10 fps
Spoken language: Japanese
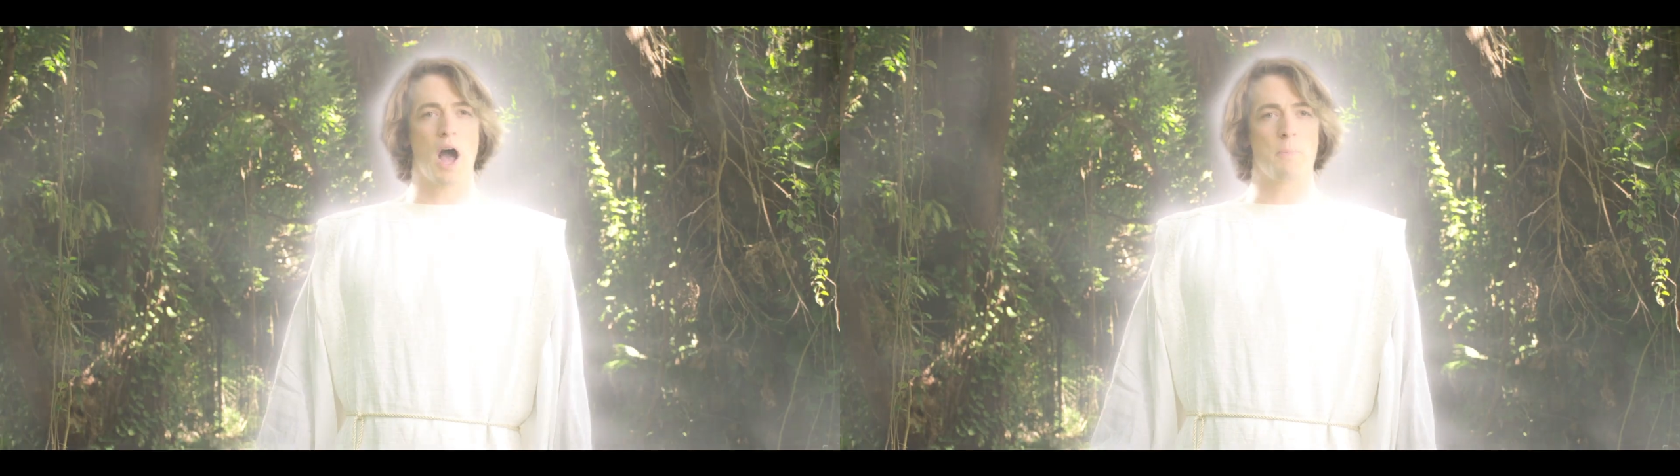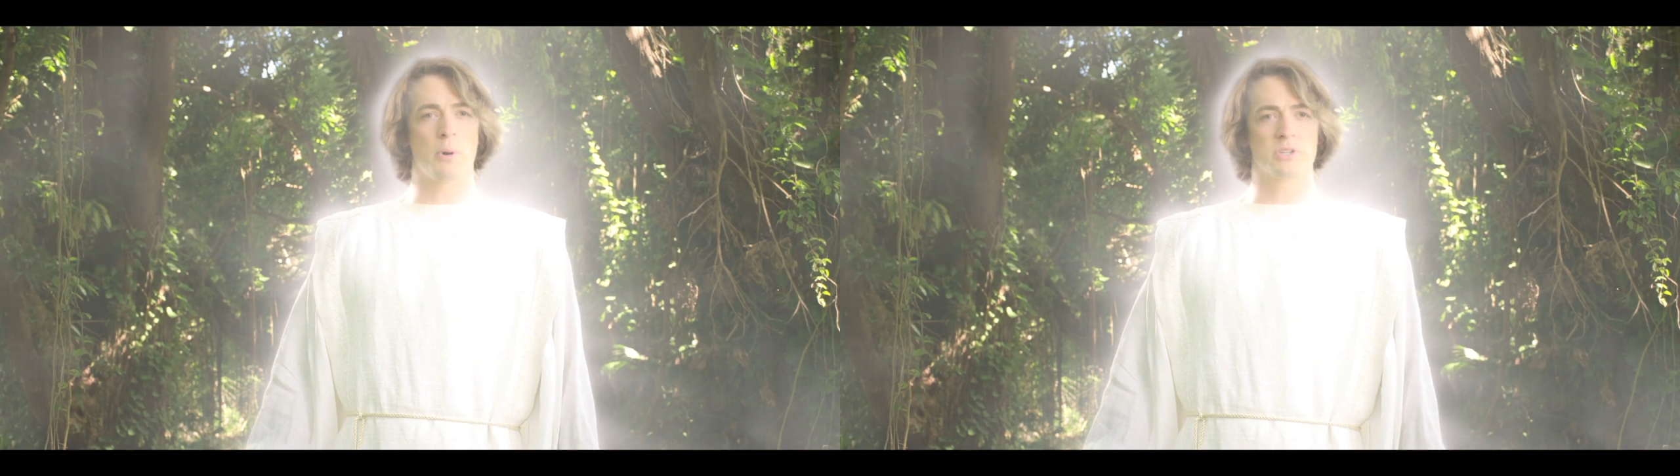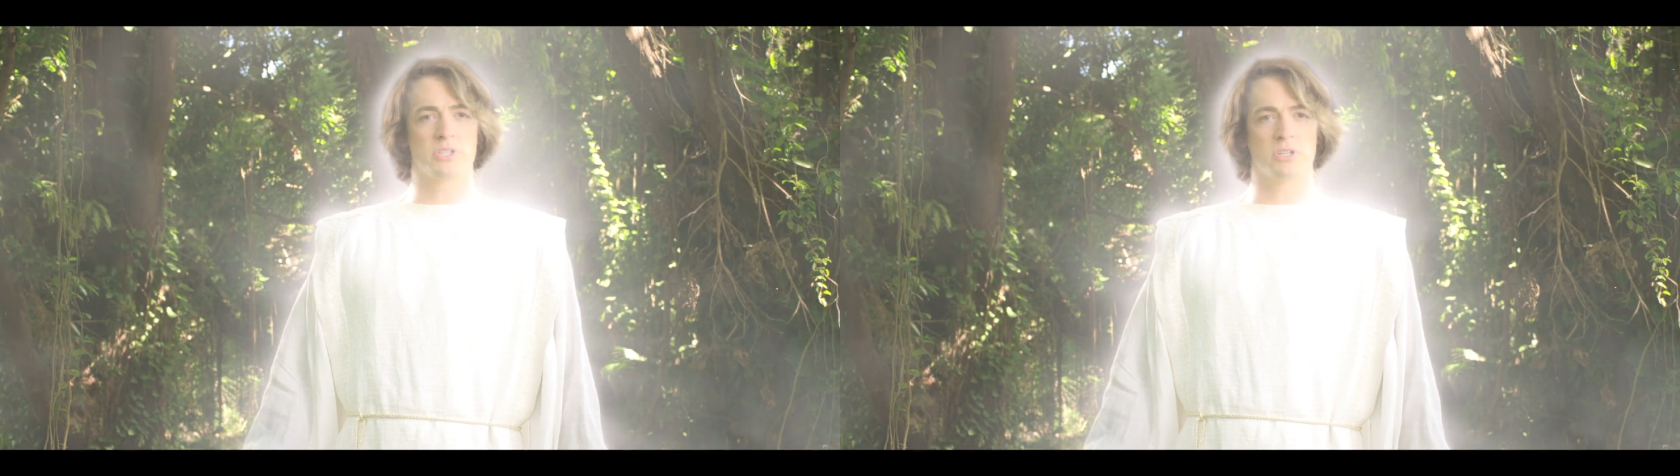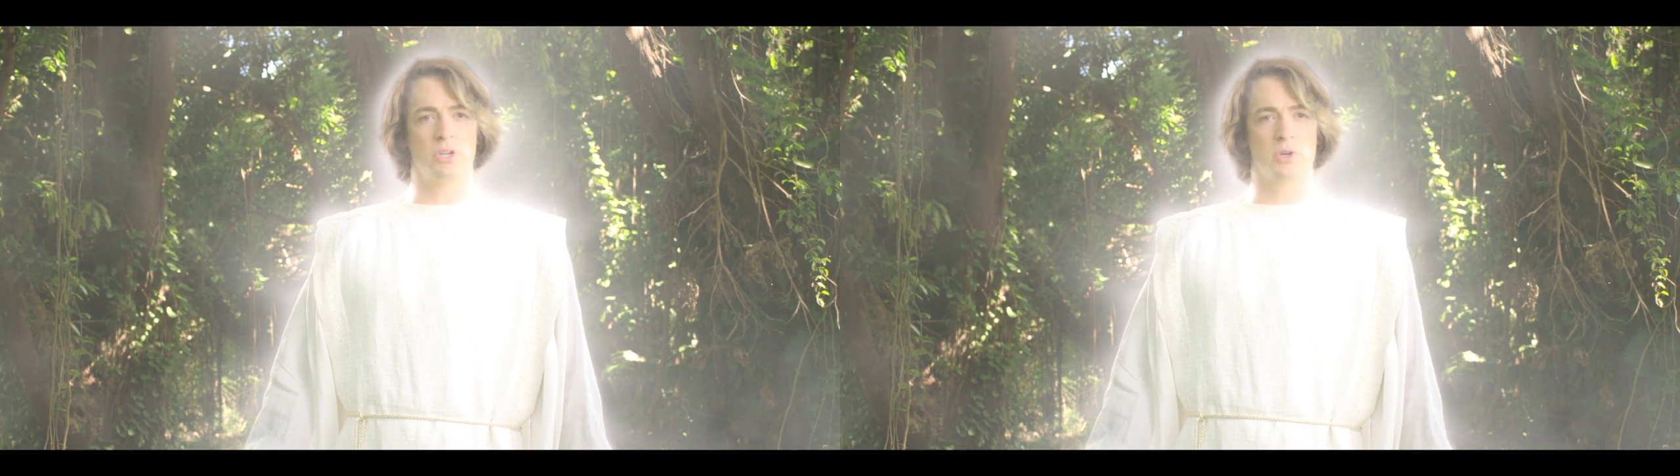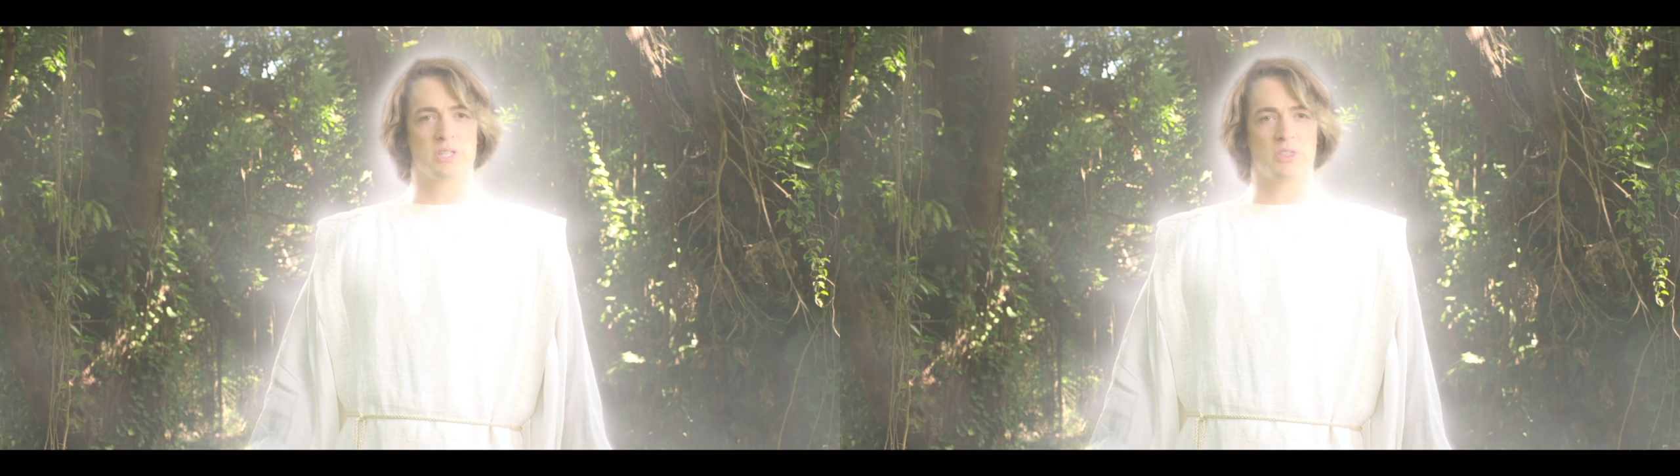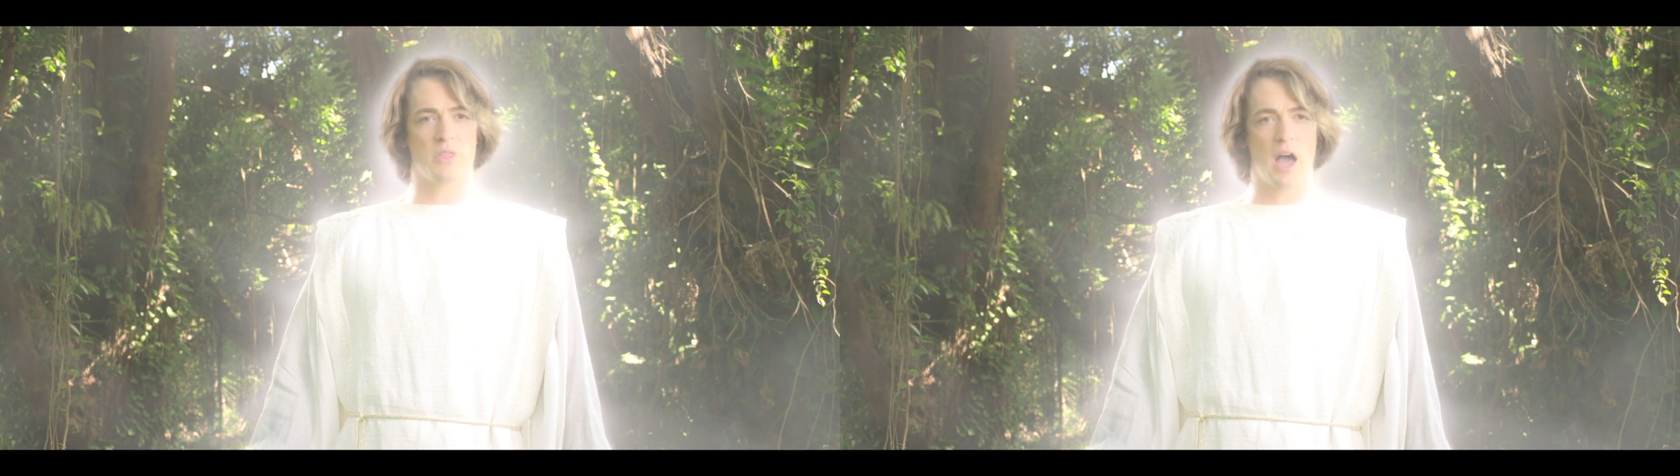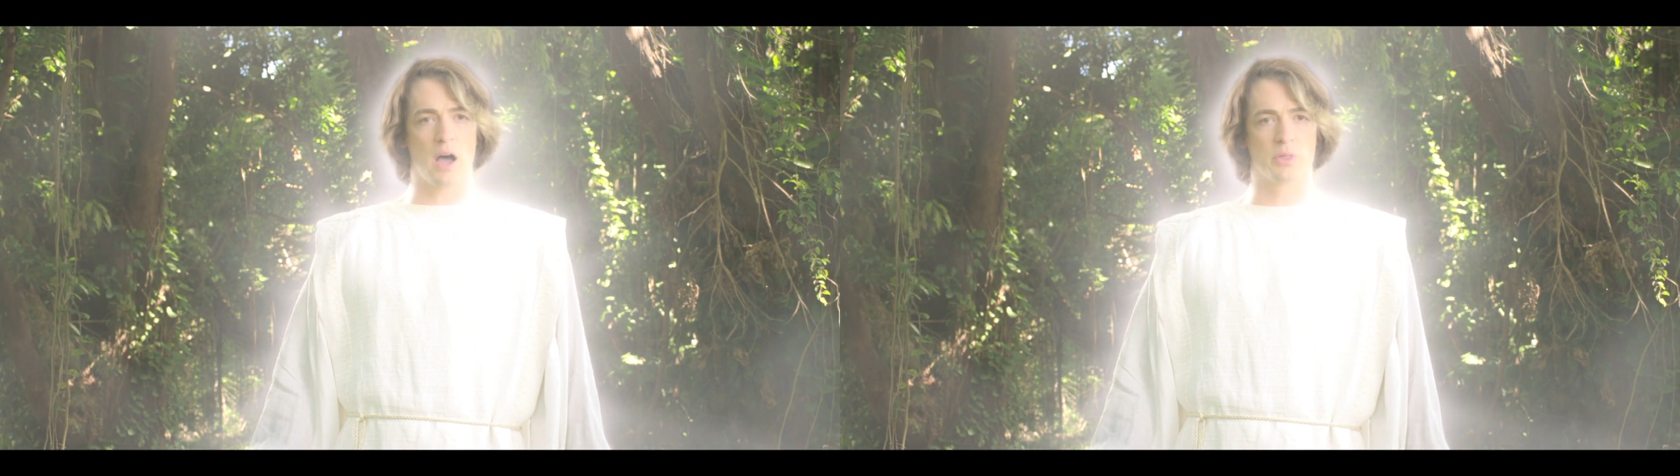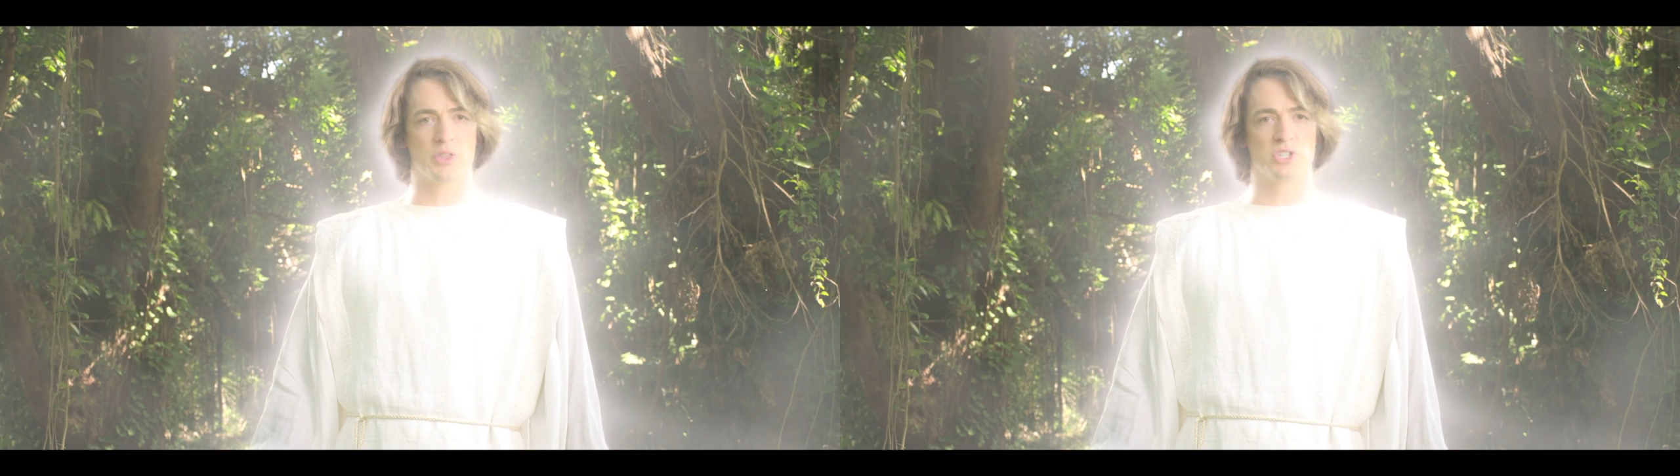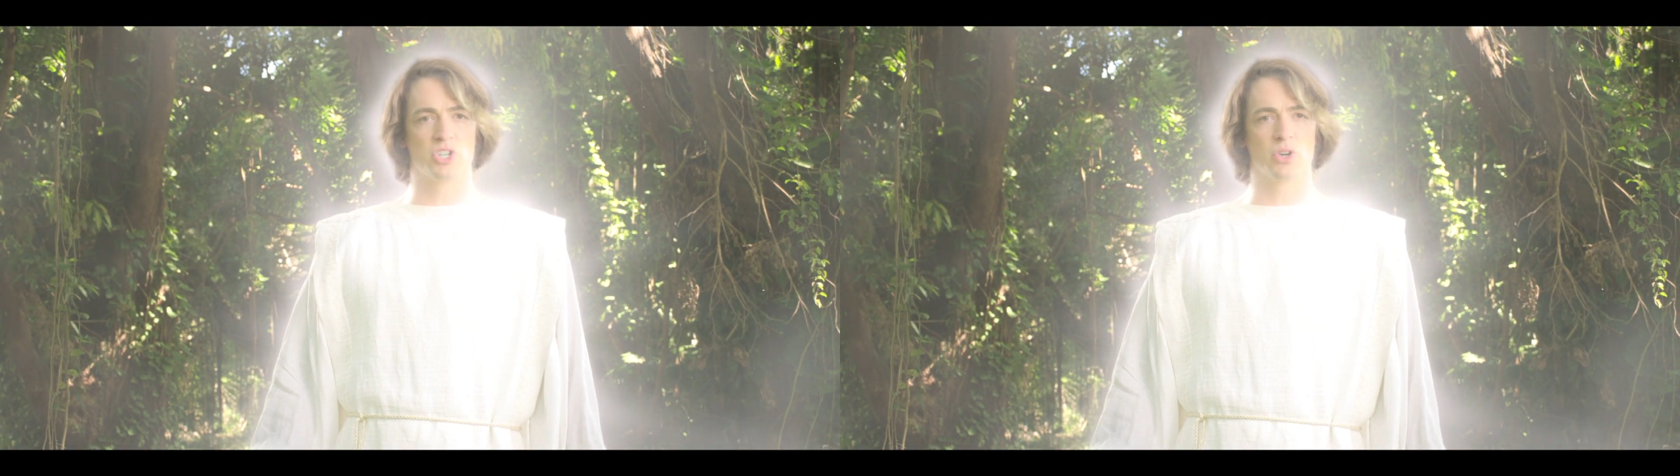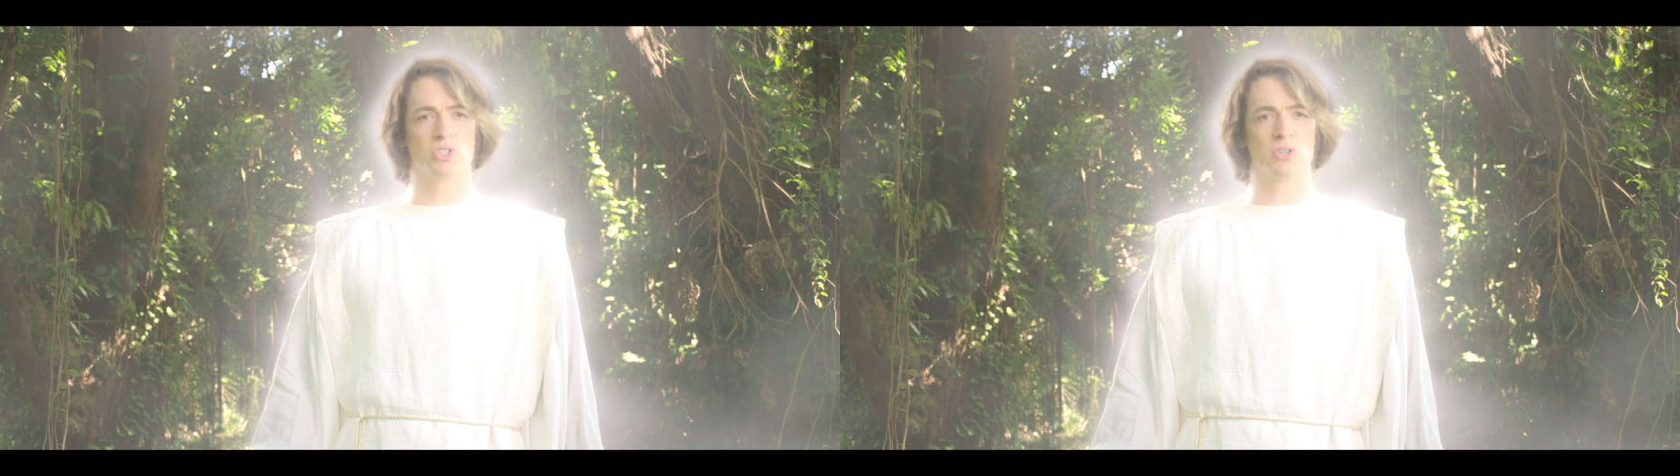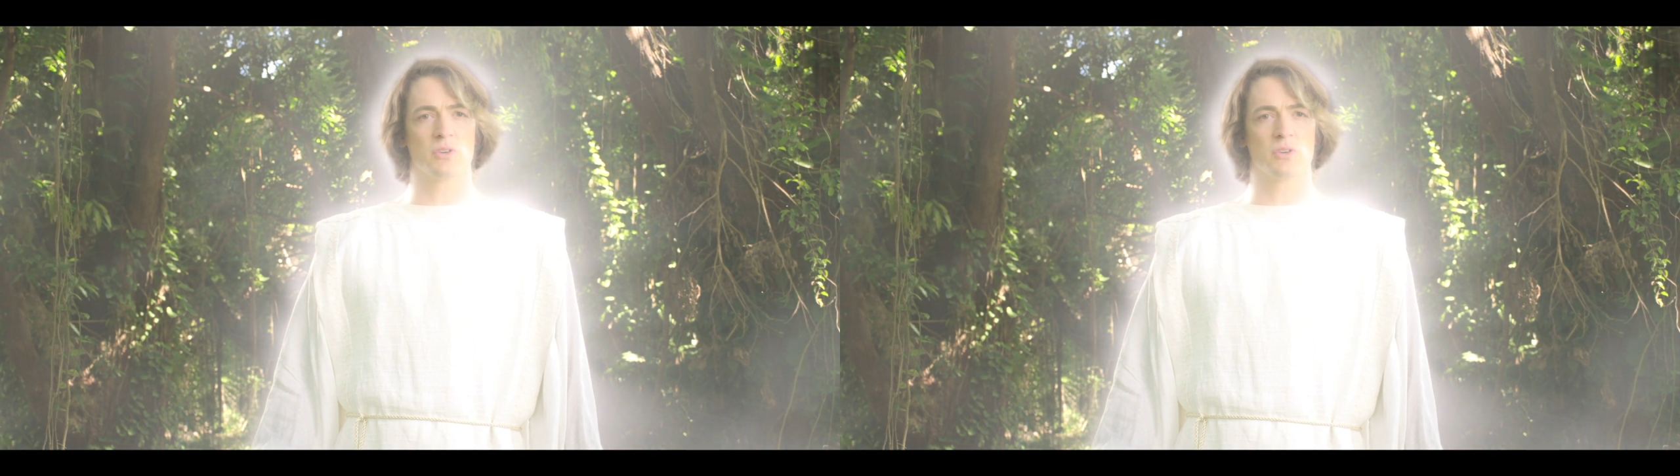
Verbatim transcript: なぜ神の教会を迫害する